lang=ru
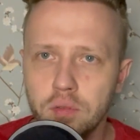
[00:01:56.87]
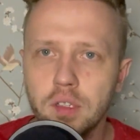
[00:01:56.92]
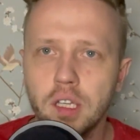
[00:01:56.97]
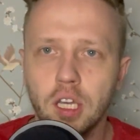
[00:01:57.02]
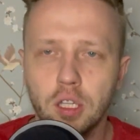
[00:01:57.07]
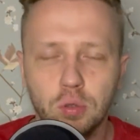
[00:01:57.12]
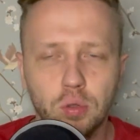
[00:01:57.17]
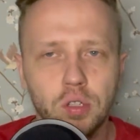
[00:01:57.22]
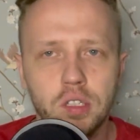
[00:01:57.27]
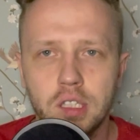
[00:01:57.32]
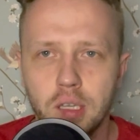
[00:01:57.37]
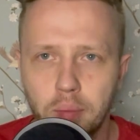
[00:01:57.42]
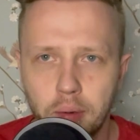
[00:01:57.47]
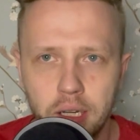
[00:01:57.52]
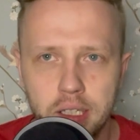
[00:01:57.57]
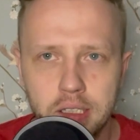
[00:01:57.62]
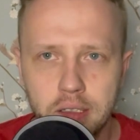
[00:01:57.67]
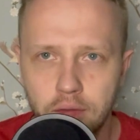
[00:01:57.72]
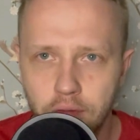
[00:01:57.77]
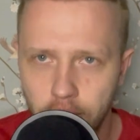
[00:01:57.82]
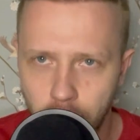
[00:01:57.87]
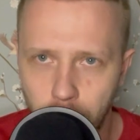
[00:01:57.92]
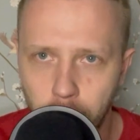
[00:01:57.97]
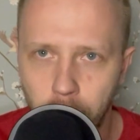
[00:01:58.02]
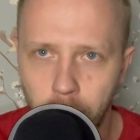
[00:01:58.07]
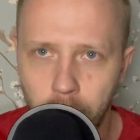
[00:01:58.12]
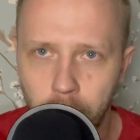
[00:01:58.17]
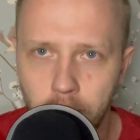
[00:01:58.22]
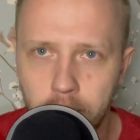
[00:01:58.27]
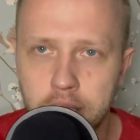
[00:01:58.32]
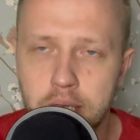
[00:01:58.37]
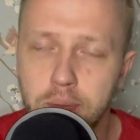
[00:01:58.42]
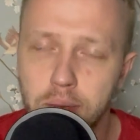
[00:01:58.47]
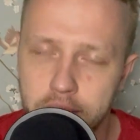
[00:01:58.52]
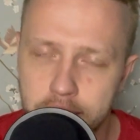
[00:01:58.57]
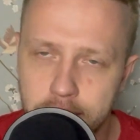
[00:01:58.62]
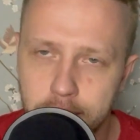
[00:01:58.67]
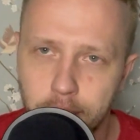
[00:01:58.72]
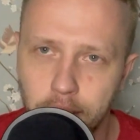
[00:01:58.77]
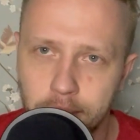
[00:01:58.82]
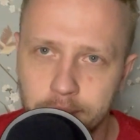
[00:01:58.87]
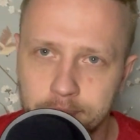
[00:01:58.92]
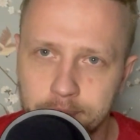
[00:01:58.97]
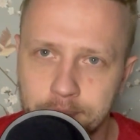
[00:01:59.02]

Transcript: который необходим вам. Спасибо.